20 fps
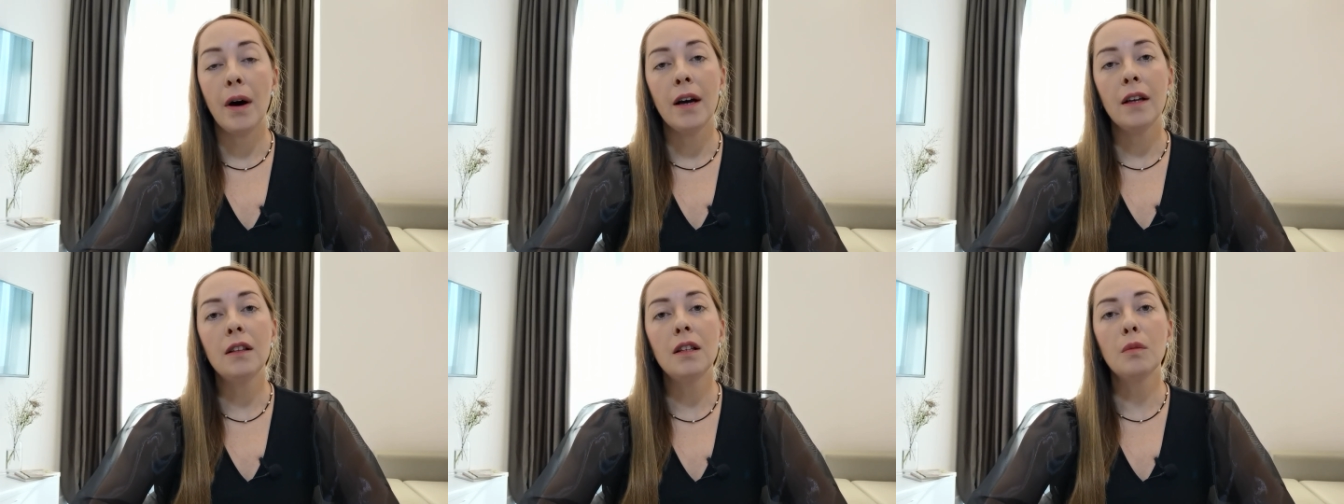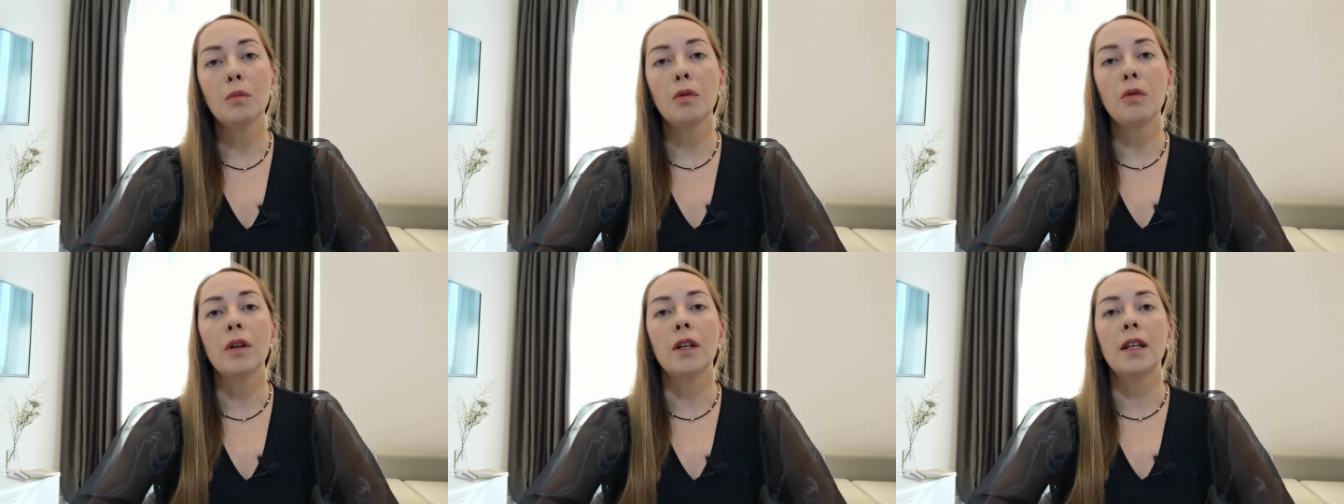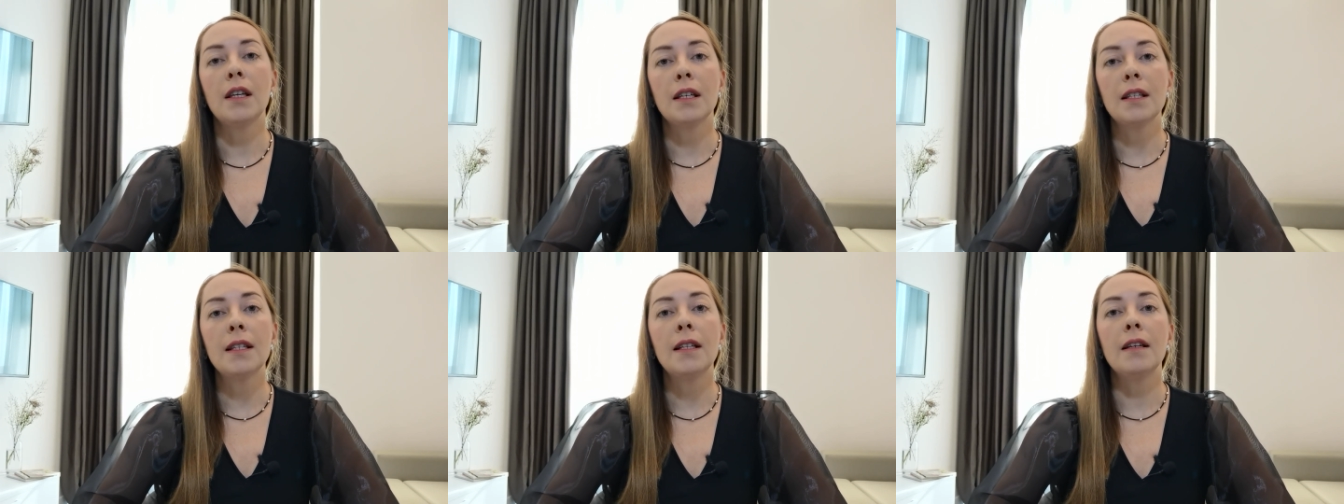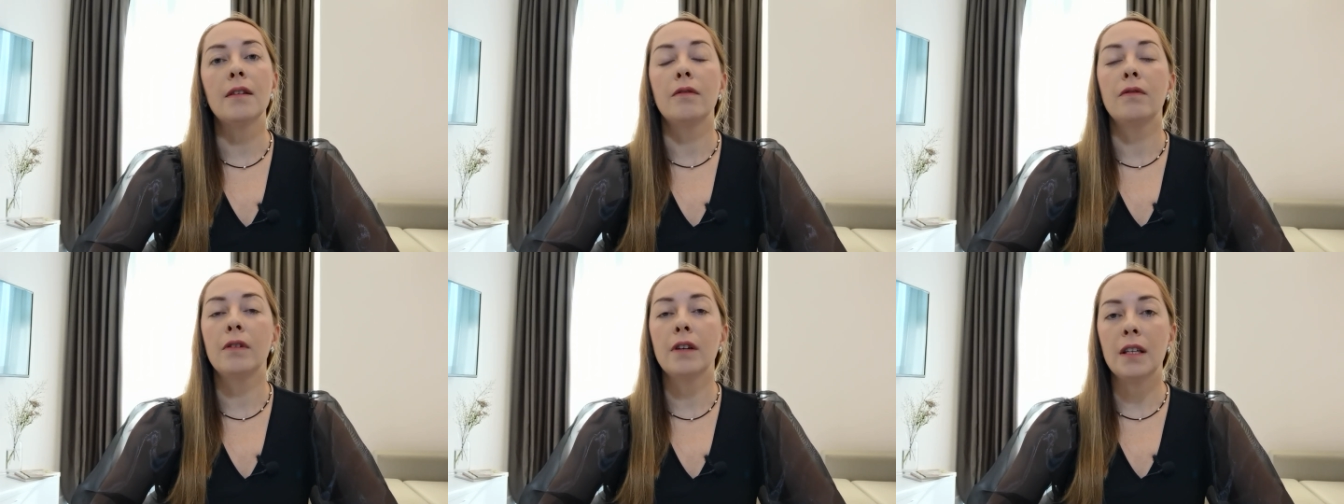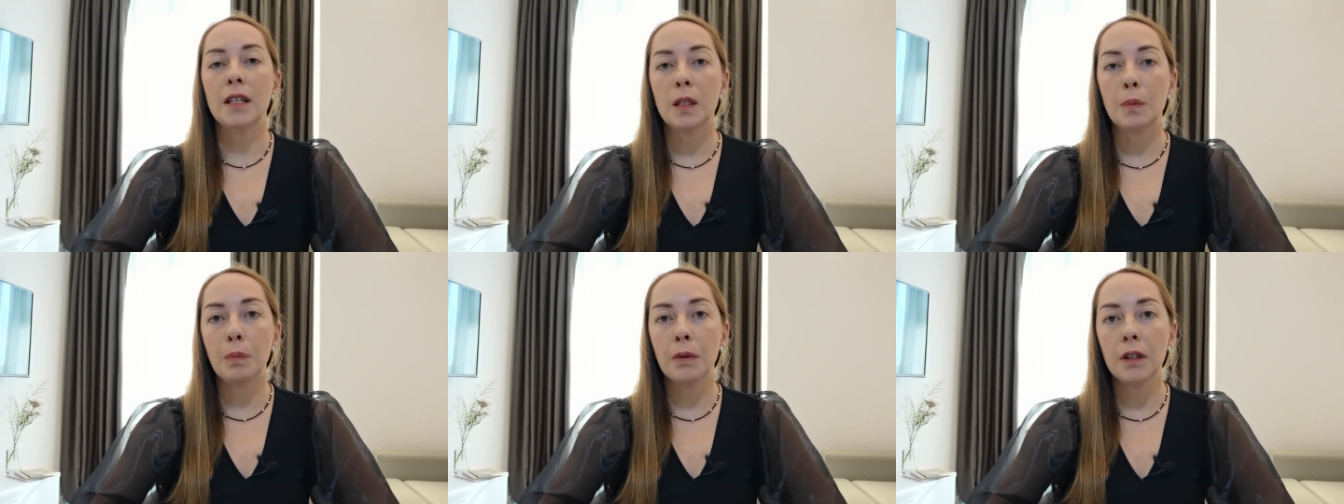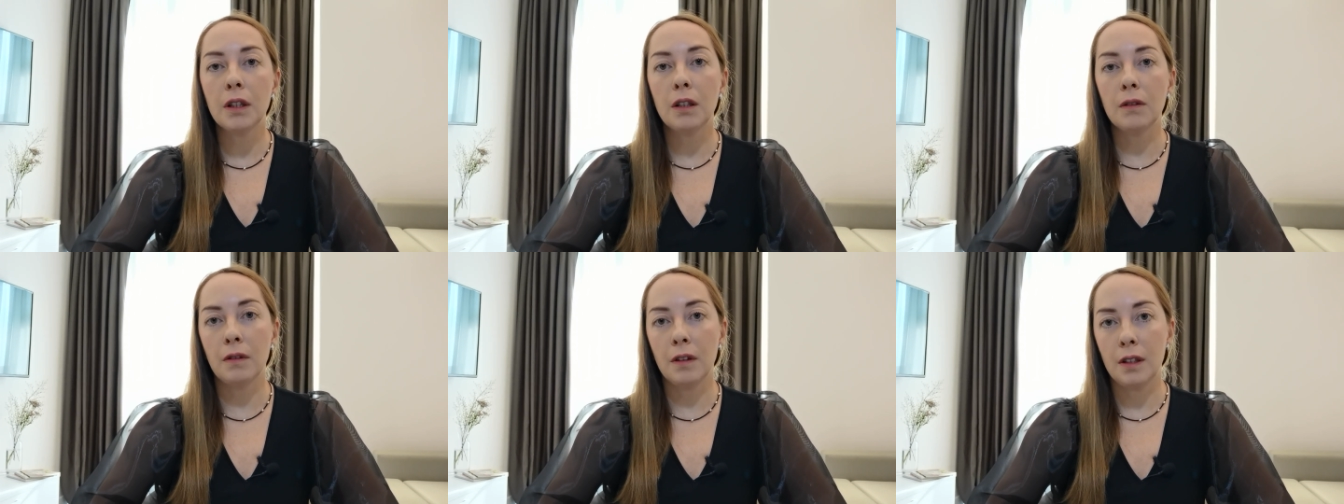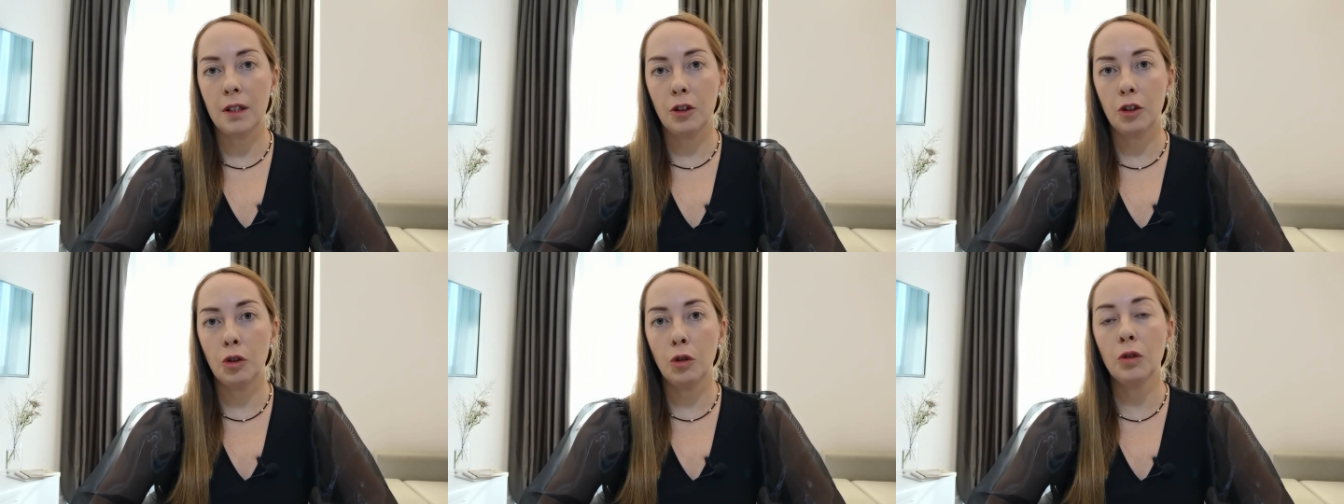Поэтому, если вы
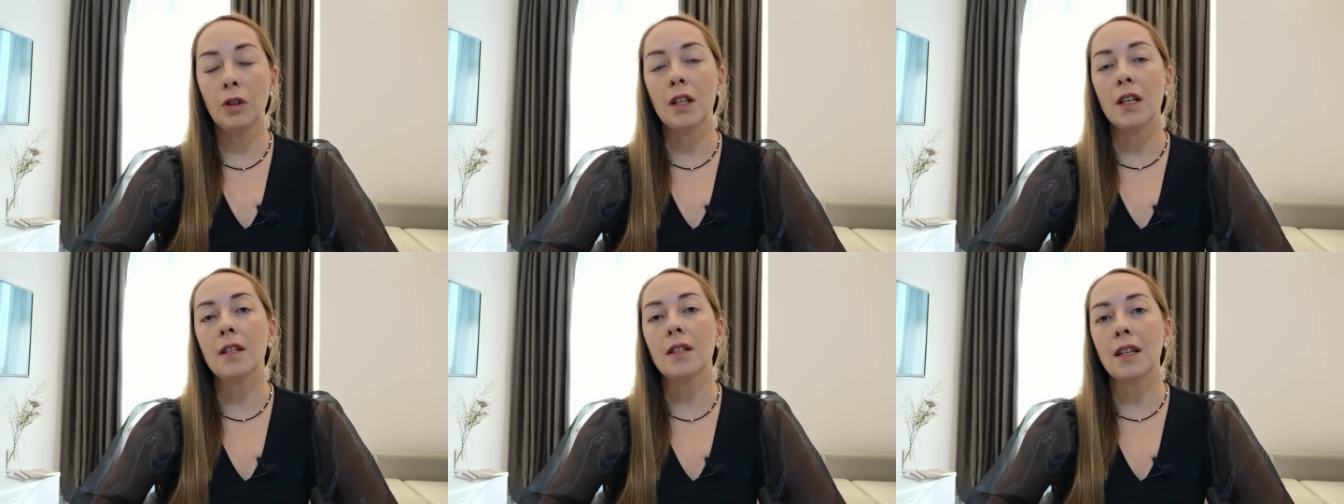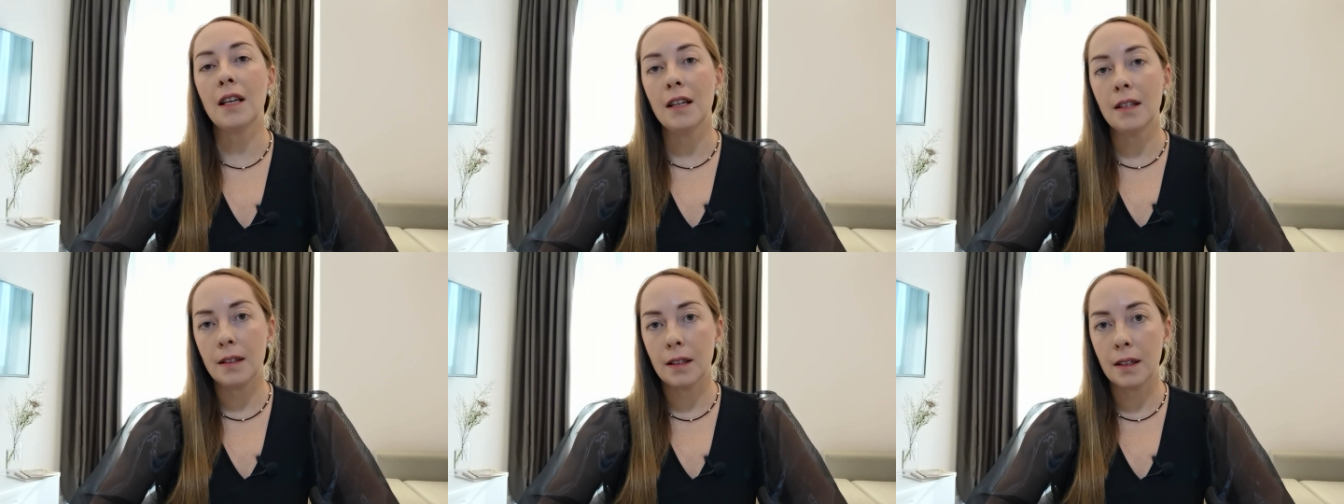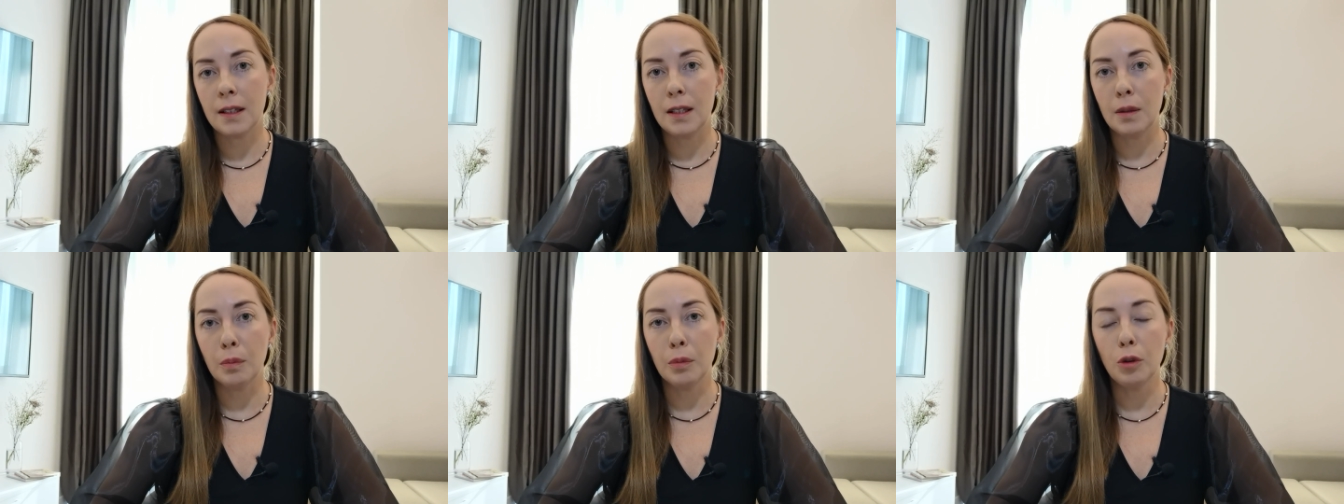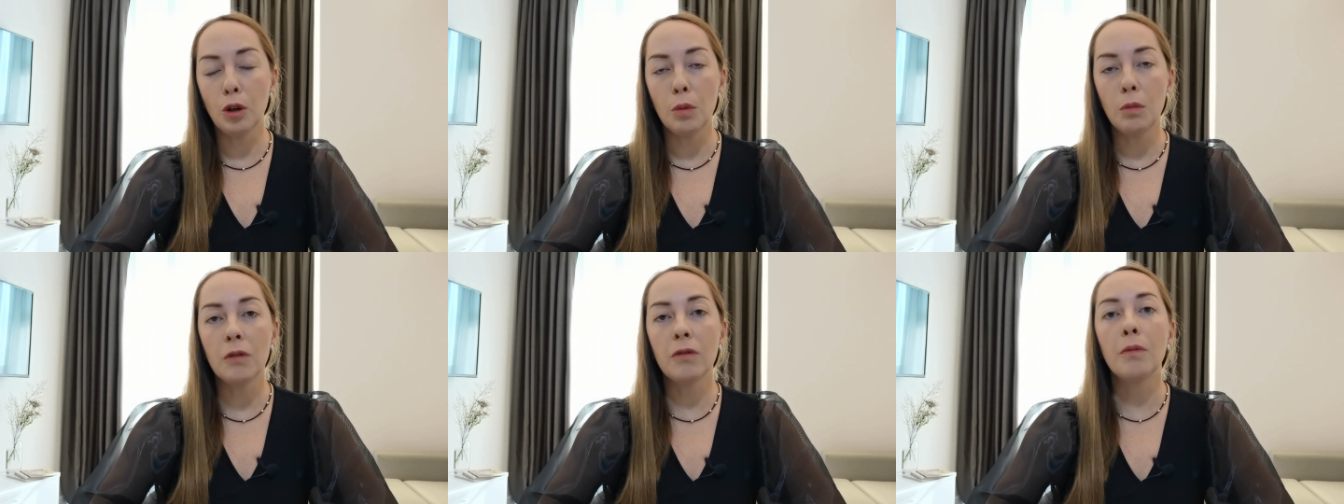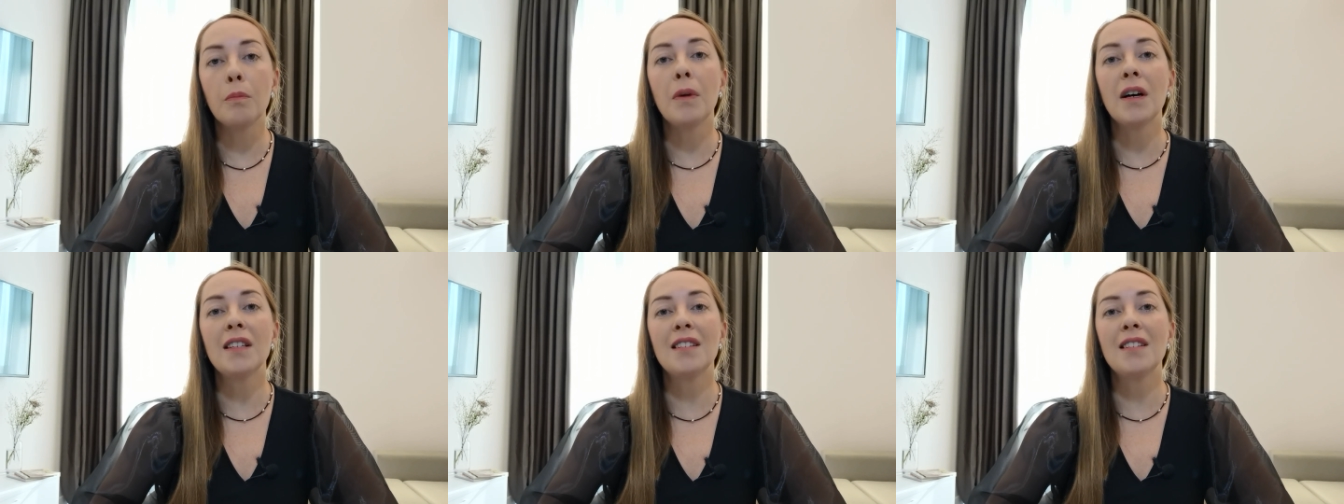испытываете что-то из этих симптомов,